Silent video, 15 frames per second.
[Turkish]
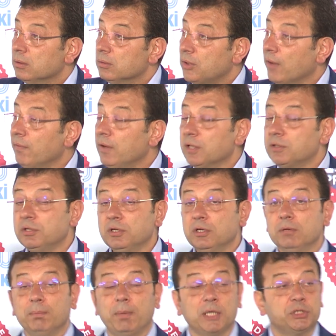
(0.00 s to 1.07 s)

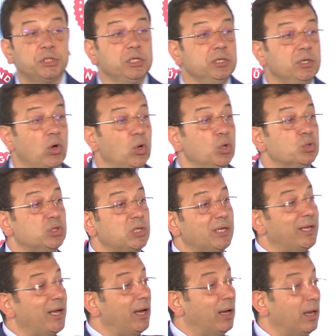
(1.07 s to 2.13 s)
devletinin başında olsa
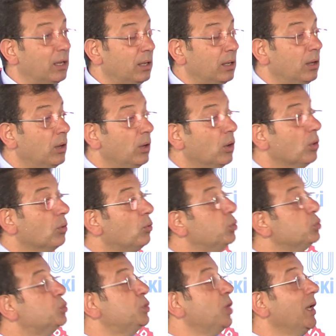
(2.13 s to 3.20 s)
da
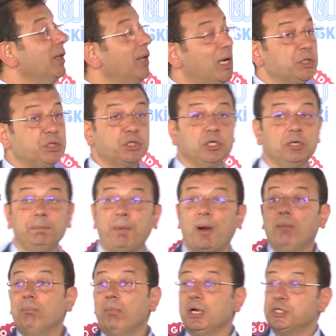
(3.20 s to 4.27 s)
kutsallaştırıp
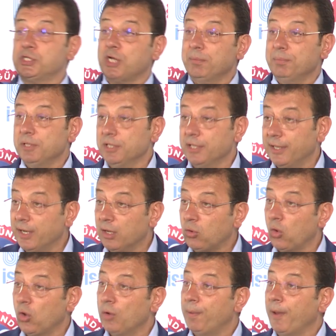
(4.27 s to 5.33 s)
bambaşka bir yere
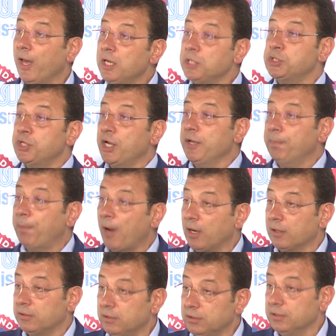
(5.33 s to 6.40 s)
koyup her şey
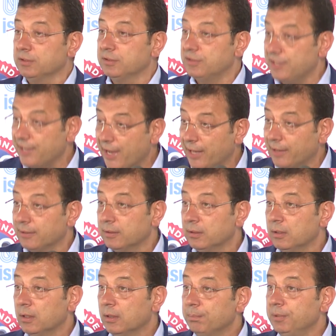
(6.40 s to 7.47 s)
partidir diyen
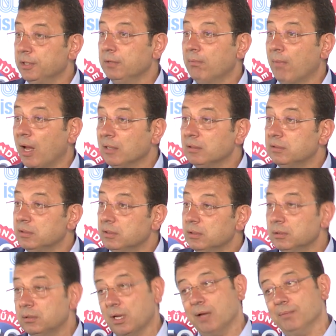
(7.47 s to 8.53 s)
bir
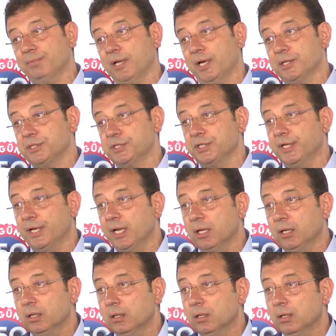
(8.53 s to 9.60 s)
mantığın tam
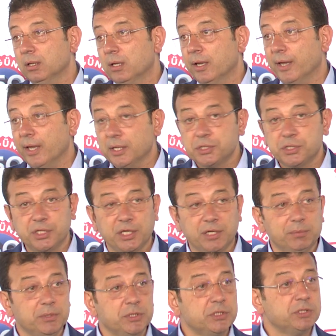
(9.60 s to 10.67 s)
tersine her
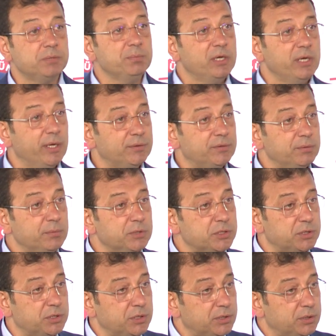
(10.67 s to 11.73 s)
şeyimiz
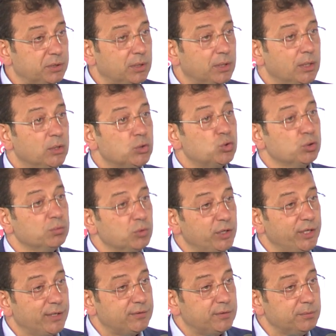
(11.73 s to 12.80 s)
milletimizdir,
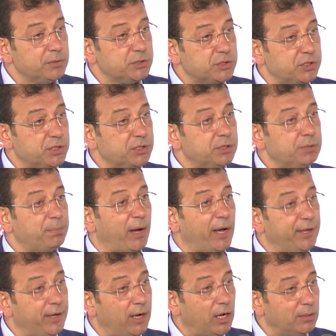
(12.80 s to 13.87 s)
cumhuriyetimizdir,
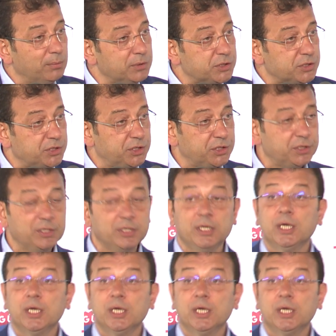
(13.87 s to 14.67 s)
bayrağımızdır,